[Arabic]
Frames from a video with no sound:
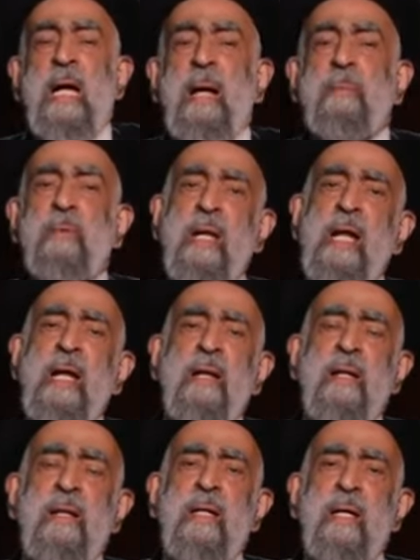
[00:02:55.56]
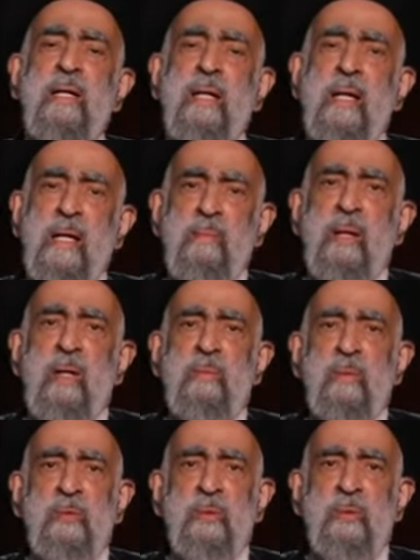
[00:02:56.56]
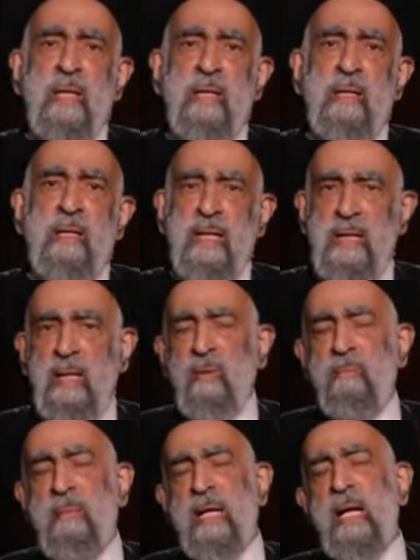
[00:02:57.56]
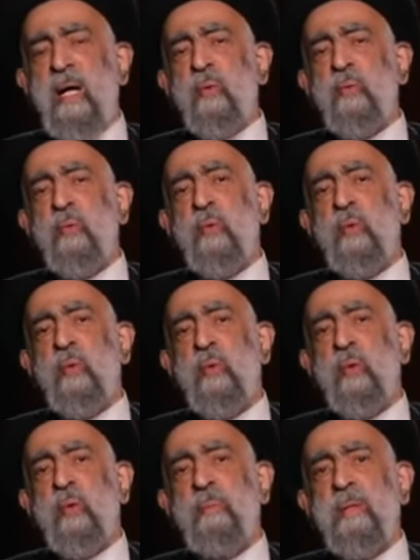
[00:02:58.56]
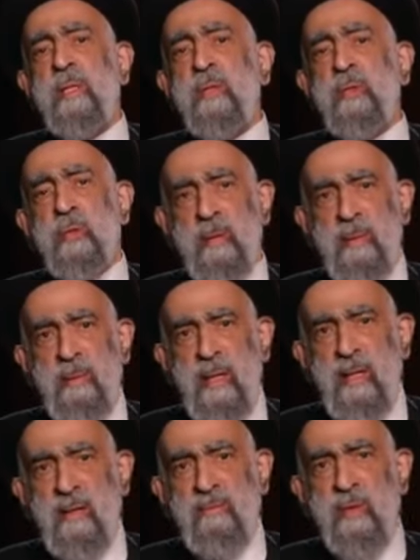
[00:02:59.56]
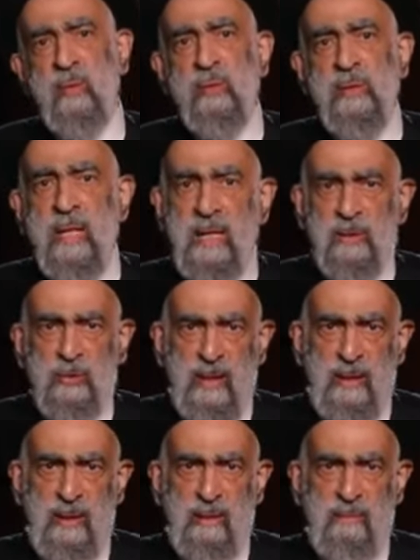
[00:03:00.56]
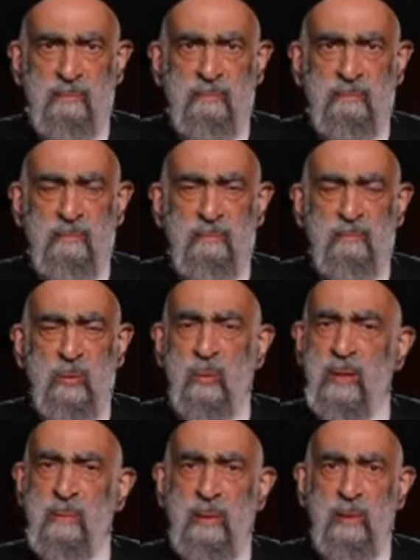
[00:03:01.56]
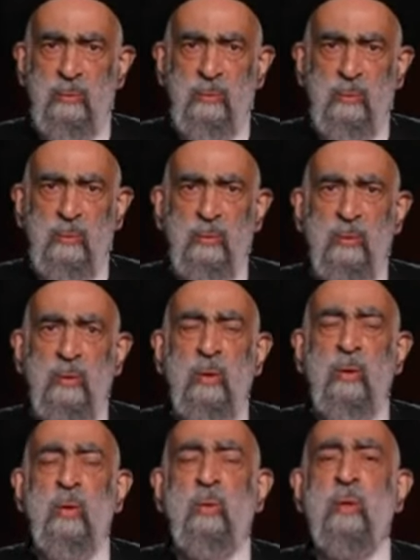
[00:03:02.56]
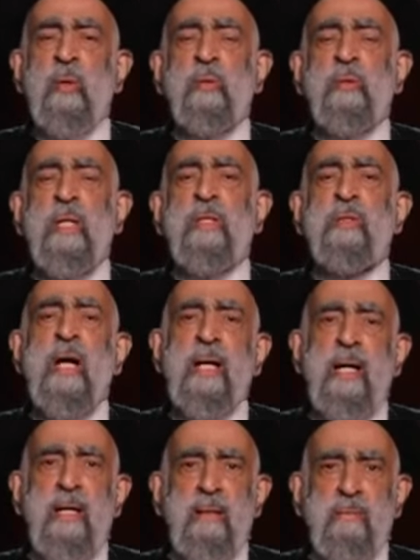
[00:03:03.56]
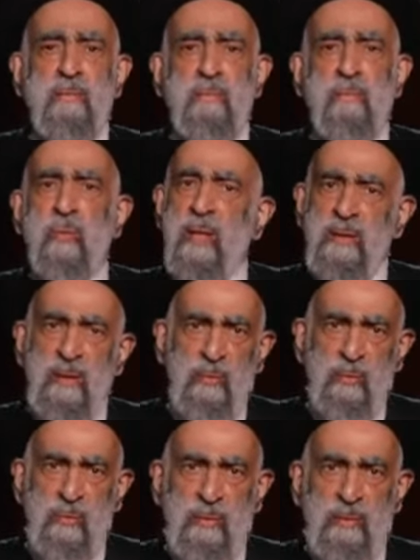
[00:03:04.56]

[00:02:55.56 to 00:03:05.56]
عبد الله الرضيع كان الماء موجودا لكنهم منعوه من شرب الماء فقتل عطشانا وذبحوه وقتل جائعا وقتلوه